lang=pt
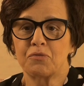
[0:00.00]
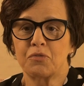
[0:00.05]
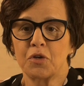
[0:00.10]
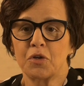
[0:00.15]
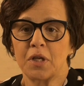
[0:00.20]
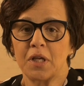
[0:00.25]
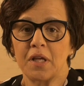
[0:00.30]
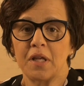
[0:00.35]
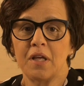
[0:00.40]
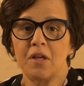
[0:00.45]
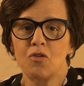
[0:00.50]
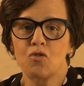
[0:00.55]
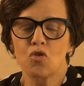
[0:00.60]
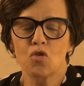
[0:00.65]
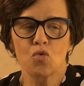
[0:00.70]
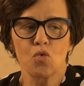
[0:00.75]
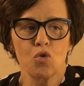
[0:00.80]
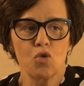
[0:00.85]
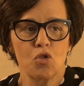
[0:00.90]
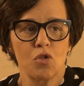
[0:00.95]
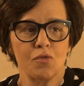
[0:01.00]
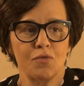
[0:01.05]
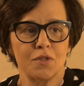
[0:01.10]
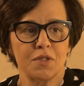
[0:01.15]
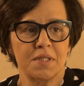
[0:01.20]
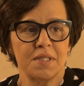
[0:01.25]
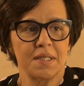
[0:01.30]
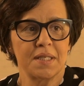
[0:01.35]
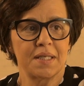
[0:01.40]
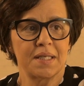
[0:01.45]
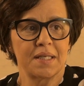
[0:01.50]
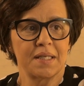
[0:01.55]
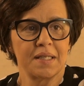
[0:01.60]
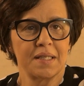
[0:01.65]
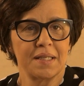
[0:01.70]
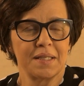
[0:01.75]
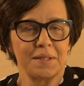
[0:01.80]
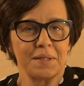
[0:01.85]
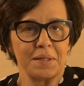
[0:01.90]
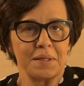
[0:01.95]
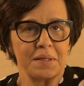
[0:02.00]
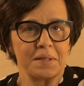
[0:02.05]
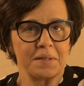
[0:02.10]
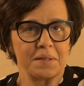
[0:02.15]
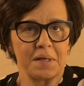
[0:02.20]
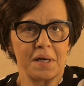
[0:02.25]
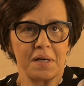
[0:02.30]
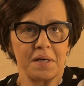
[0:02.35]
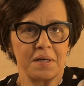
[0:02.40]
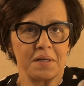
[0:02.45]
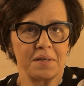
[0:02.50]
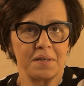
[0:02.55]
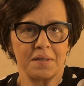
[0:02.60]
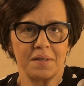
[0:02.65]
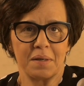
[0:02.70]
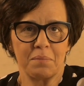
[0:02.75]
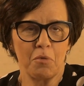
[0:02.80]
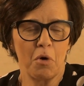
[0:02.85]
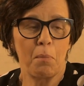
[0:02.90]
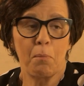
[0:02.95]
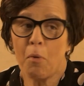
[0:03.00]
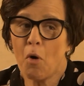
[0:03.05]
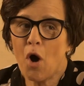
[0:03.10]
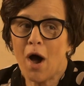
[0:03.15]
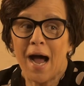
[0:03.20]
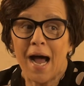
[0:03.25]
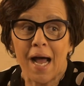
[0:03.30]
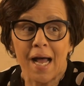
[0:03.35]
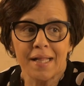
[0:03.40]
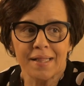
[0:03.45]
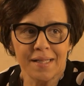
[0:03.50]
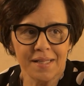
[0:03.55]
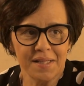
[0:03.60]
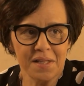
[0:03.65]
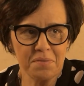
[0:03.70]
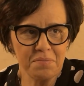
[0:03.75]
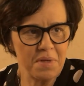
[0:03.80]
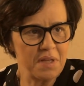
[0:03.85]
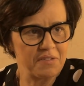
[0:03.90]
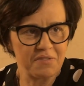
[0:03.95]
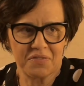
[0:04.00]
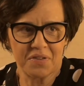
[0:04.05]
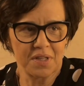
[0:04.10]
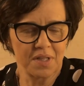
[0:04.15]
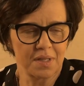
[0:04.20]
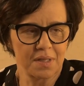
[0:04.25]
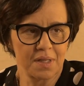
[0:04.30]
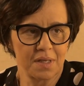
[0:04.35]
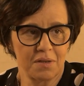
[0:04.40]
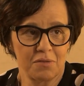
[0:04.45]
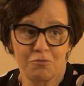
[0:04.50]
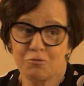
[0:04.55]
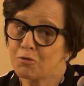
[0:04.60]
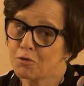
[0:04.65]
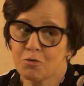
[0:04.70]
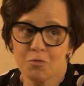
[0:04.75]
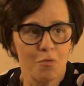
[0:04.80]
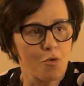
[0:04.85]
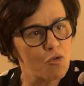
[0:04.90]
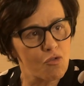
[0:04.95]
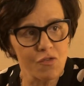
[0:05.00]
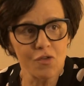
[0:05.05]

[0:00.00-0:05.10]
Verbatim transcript: Foi indiscutível assim que a maior porrada da minha vida foram meus